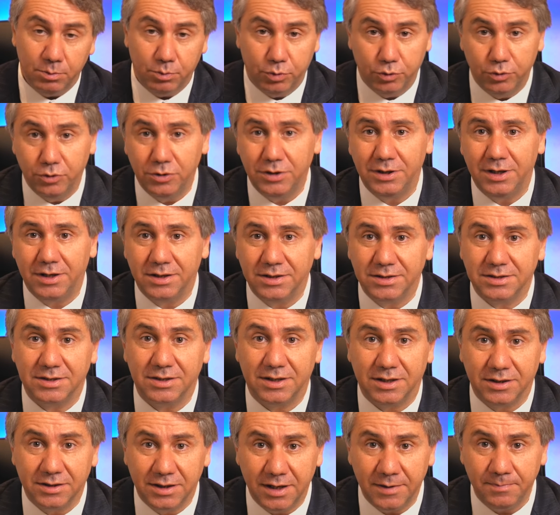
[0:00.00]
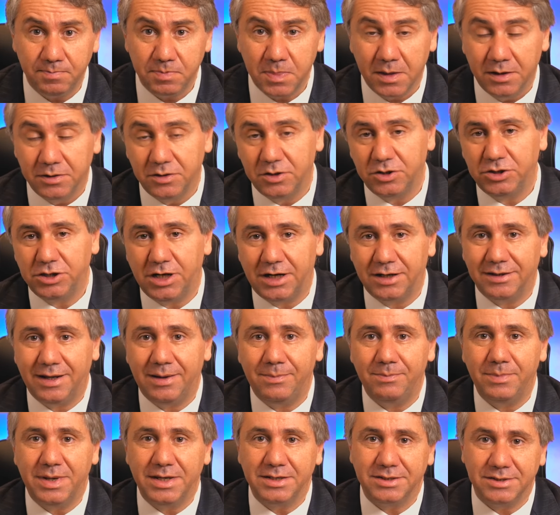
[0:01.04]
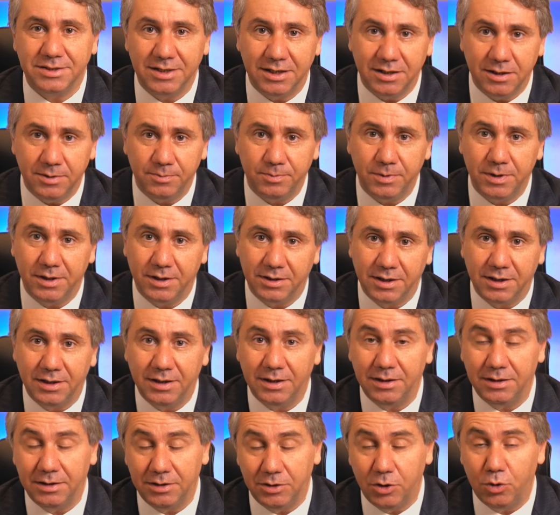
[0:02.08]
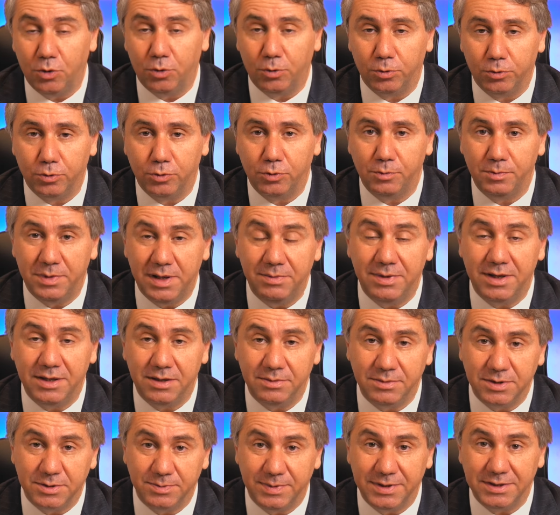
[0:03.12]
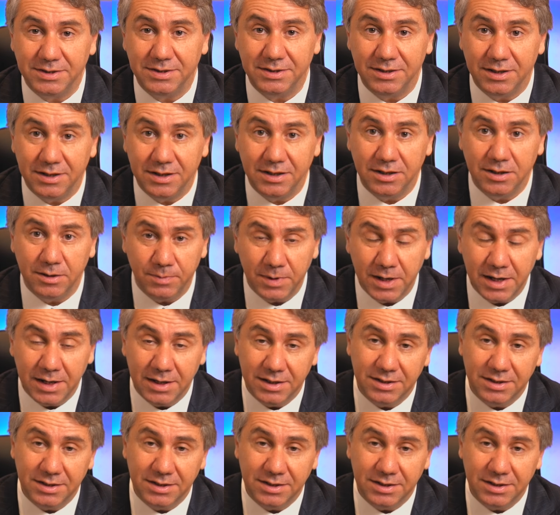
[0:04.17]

Bunun yanı sıra da dışarıdan beslenip ya da ne olduğunu bilmediğimiz besinleri yiyip